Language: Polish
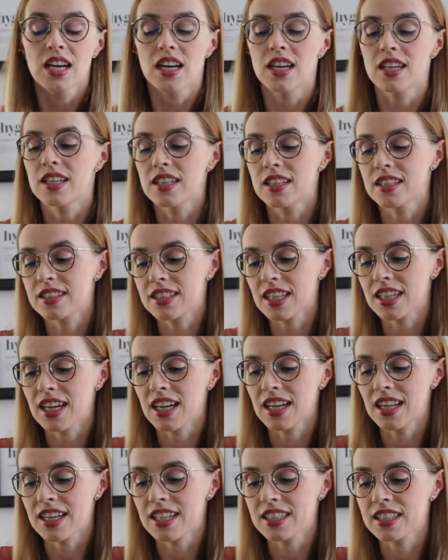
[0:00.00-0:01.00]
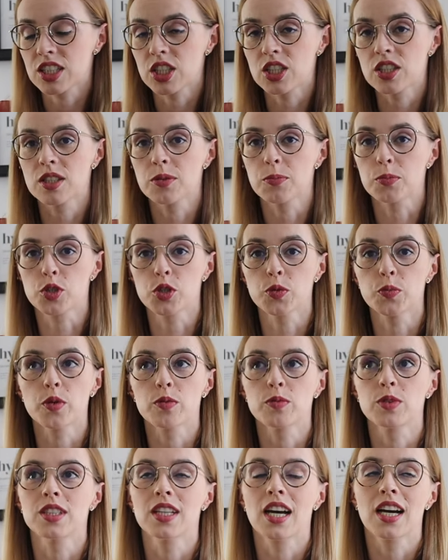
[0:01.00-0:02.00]
e, te galaretki
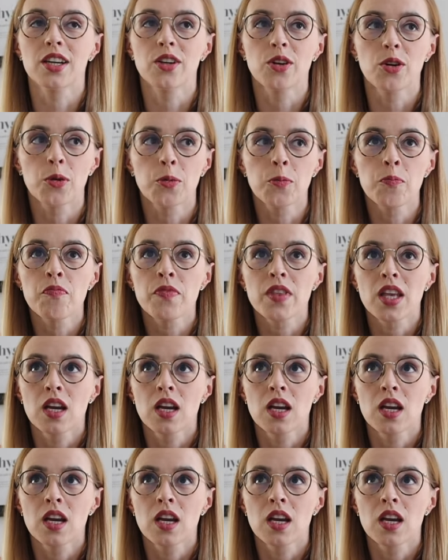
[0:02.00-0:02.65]
przypominają